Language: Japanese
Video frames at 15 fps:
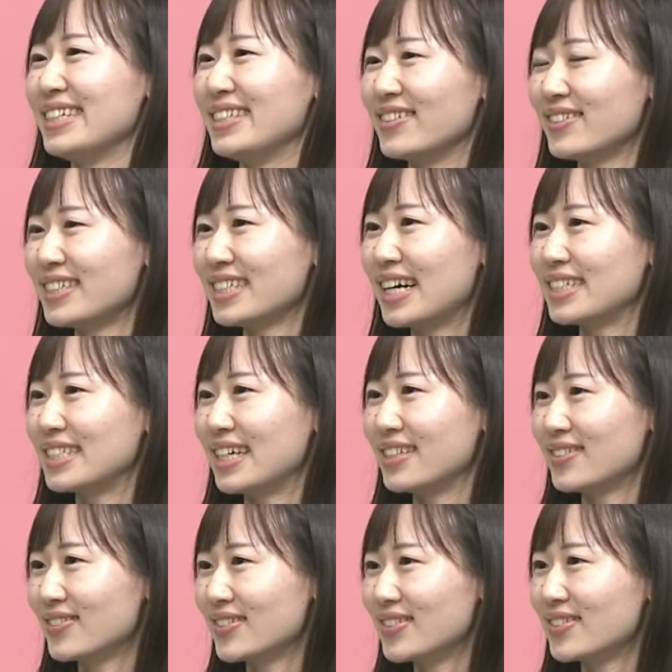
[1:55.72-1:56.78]
ヨシが成
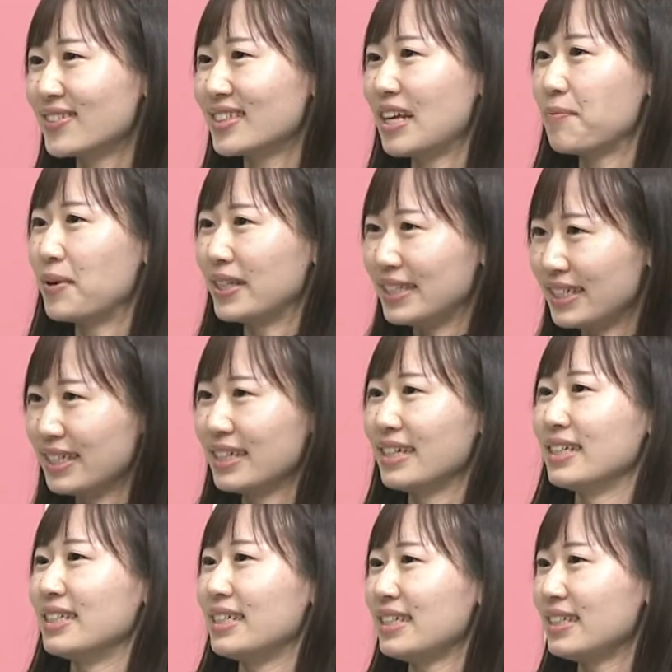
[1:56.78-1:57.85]
長するために
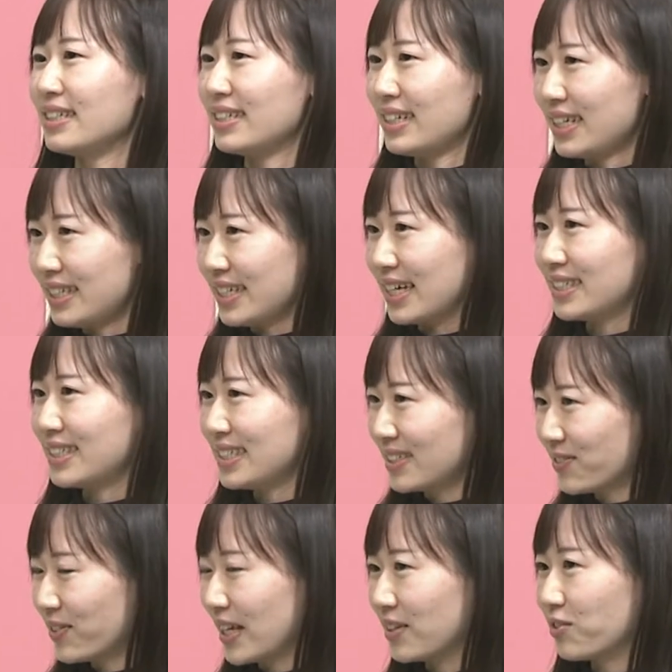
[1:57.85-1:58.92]
リンや窒
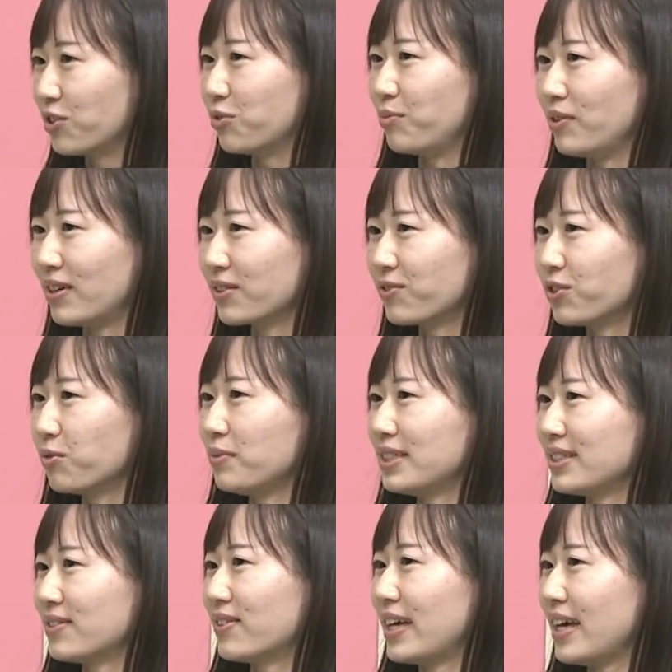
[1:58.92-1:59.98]
素などの琵琶湖の
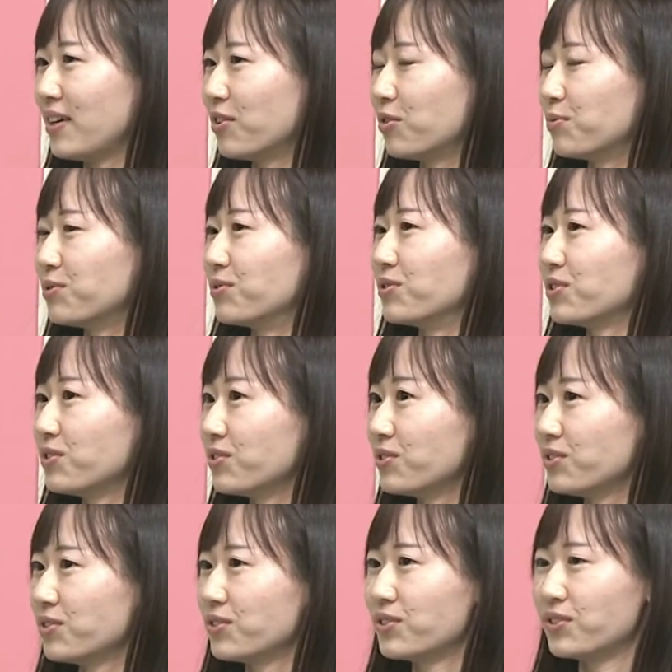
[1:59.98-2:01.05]
水の栄養分を吸
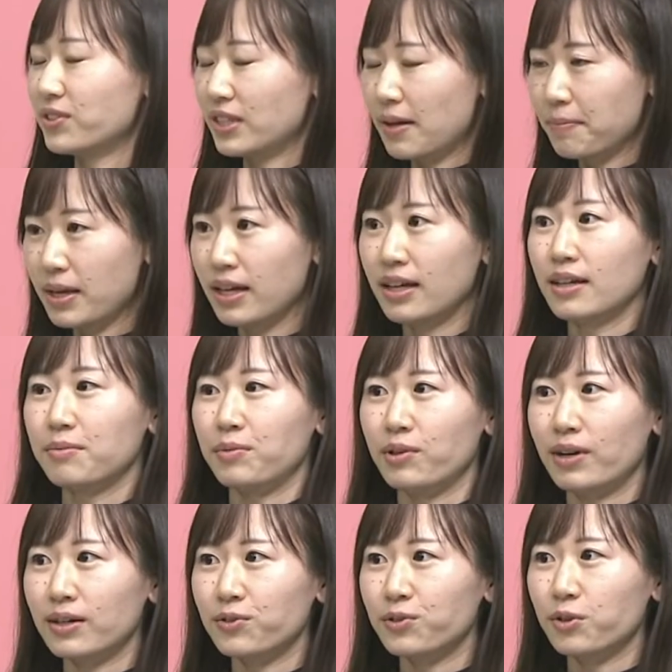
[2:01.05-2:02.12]
収するため琵
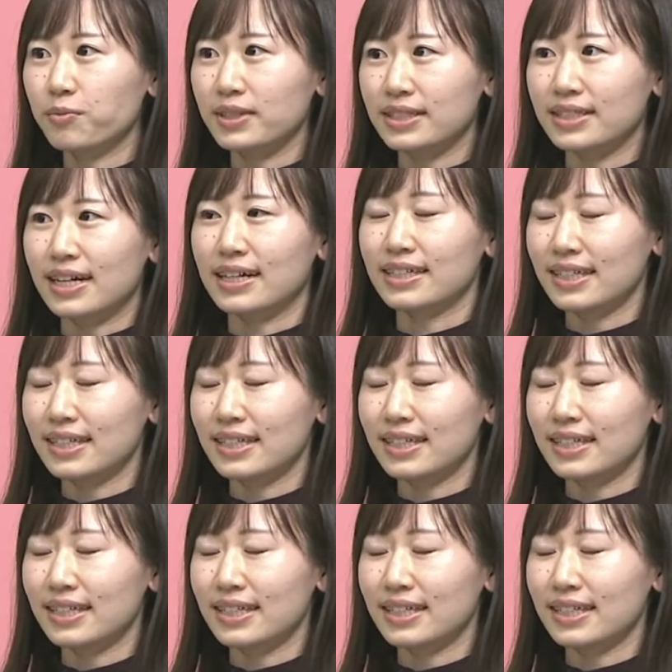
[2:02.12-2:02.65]
琶湖の水が